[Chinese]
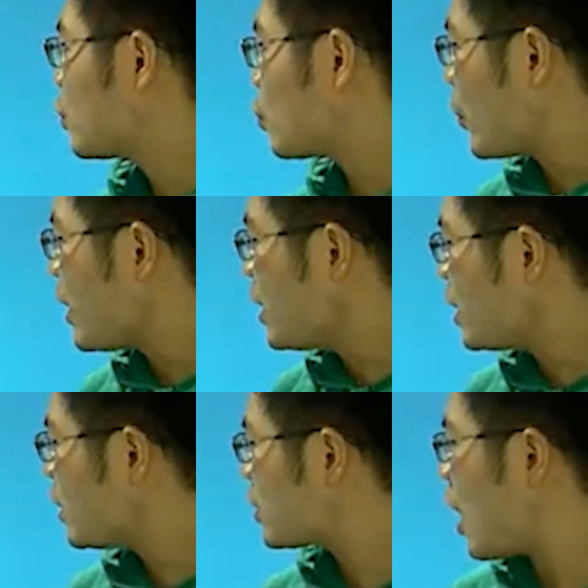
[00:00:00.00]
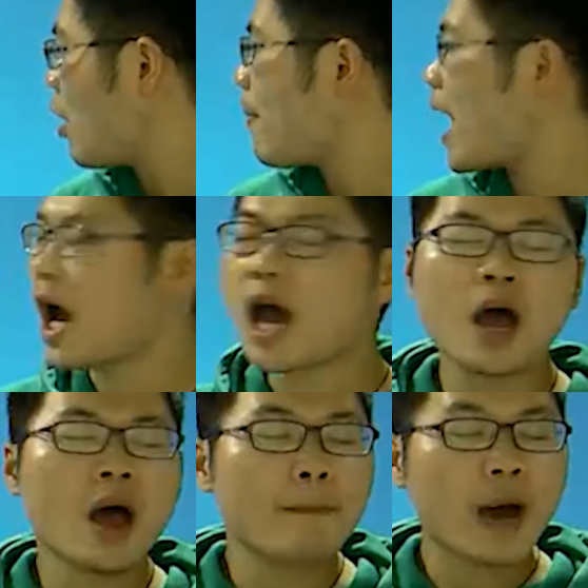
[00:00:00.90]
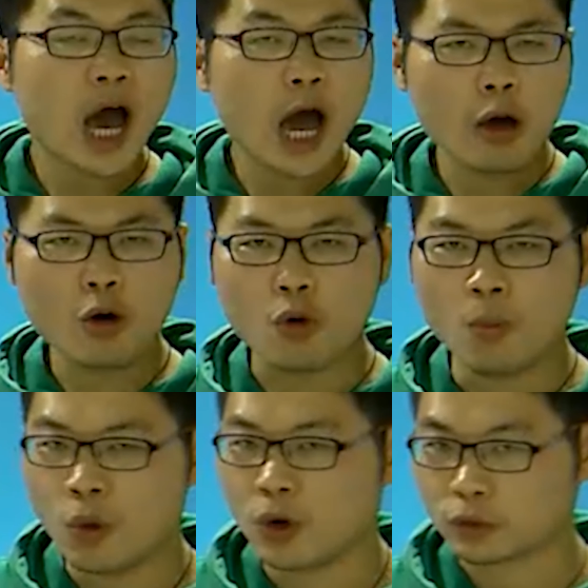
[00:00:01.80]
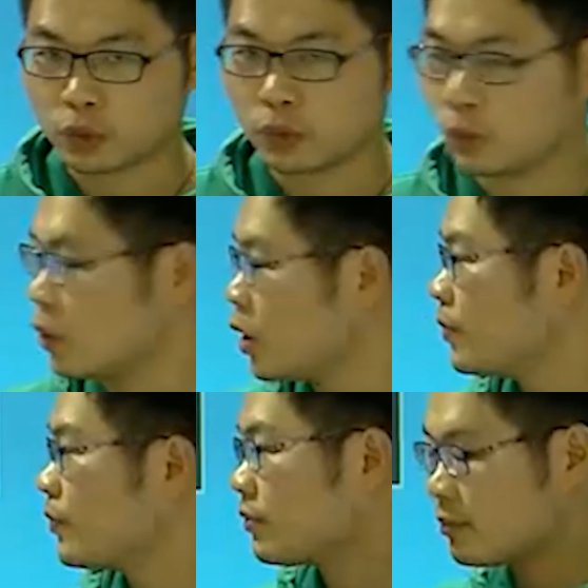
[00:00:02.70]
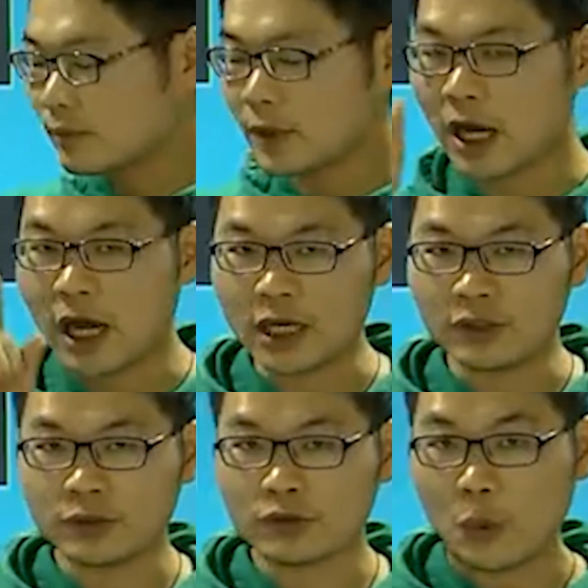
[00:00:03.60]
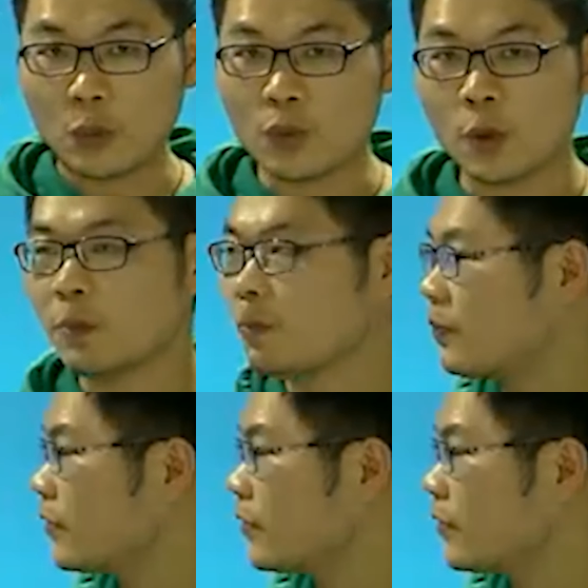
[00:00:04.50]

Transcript: 嘴里常把泡沫吐。打鱼动物